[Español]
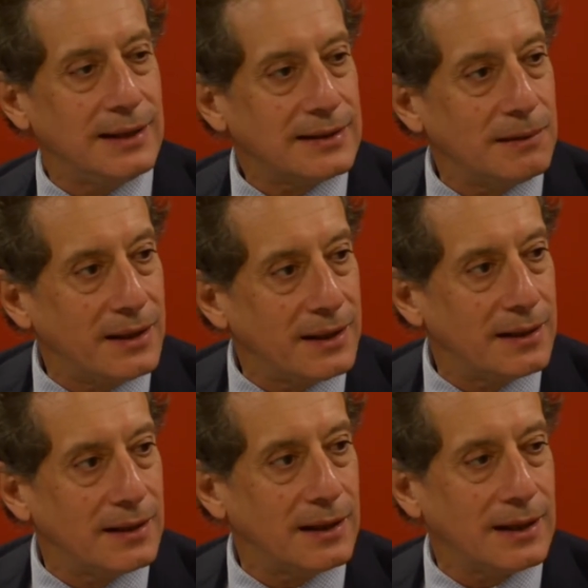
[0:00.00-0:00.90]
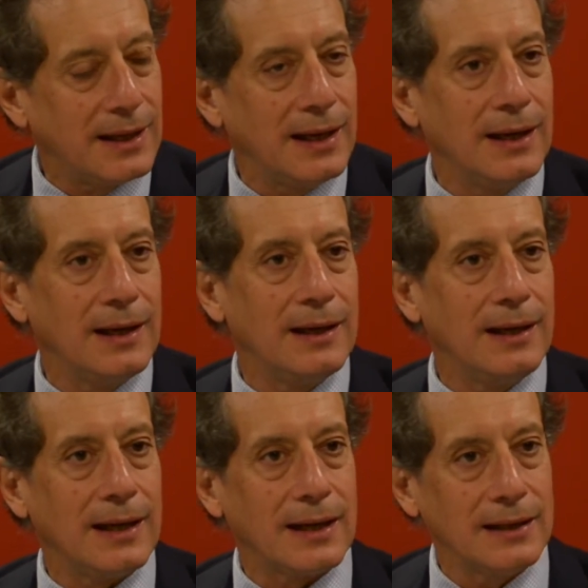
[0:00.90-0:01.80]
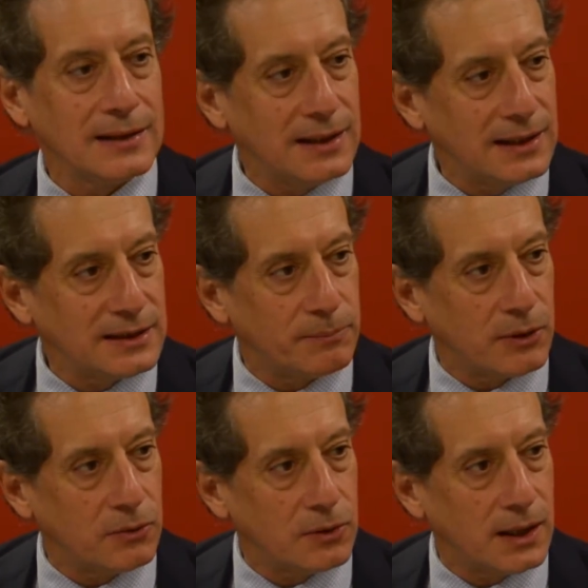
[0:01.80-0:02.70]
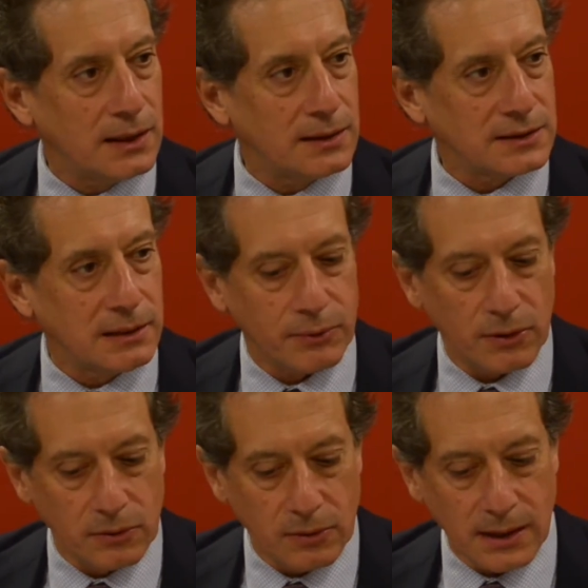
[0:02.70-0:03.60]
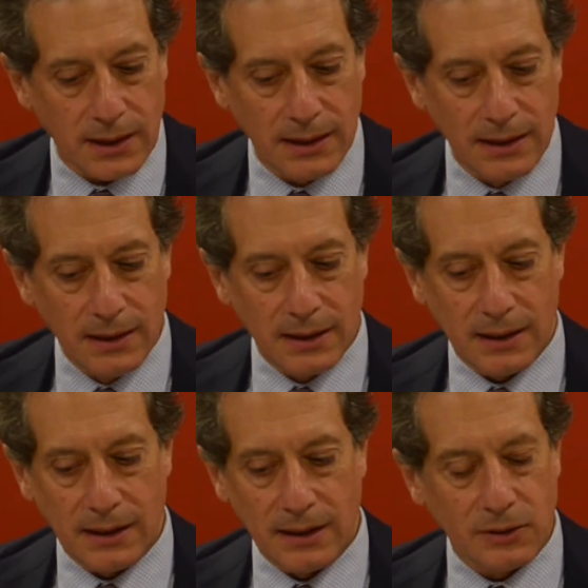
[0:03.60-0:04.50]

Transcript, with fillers: tema, de que en la Argentina se produzca, se produzca eh,